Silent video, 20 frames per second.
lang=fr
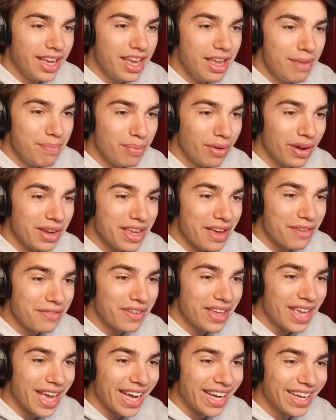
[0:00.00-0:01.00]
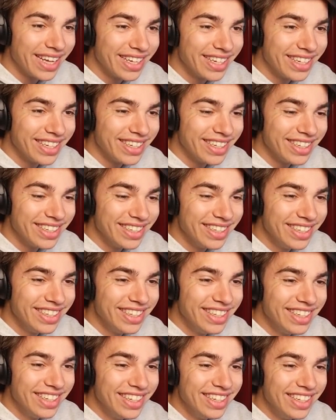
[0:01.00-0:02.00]
Il peut rien faire
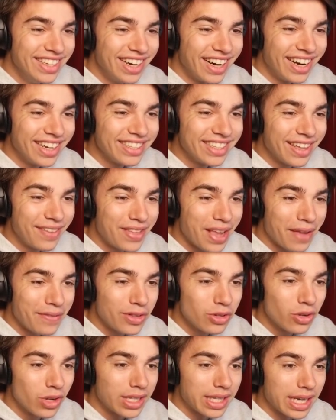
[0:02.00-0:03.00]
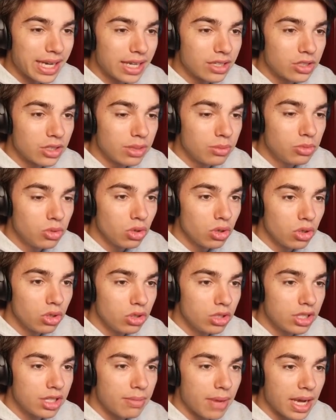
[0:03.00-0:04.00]
Oh, ça me termine, on attaque la deuxième tour.
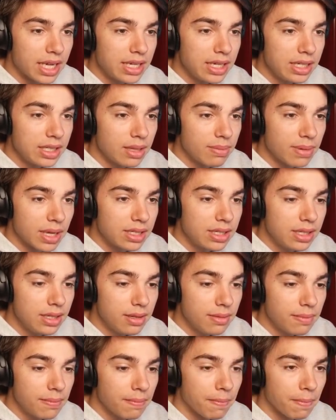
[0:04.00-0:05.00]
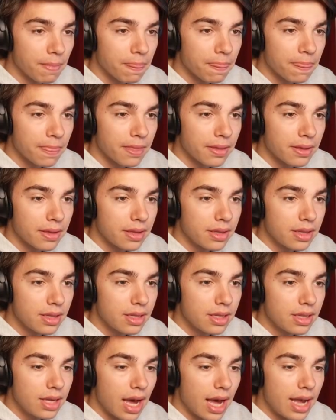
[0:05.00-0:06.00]
Deuxième arcade, c'est parti.
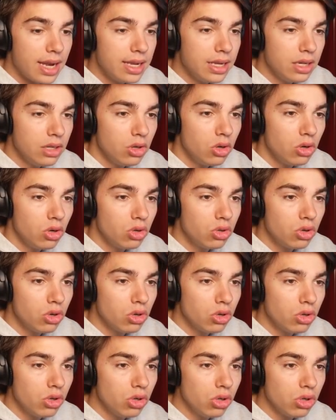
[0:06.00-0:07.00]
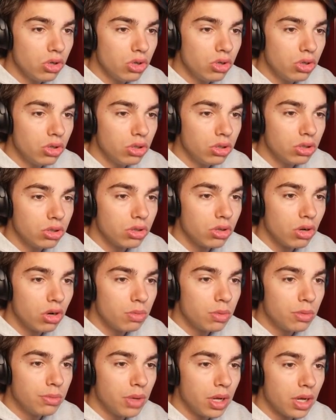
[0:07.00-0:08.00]
Allez, go, go, go, go
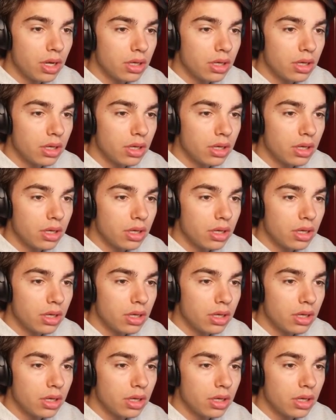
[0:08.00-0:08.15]
le bomber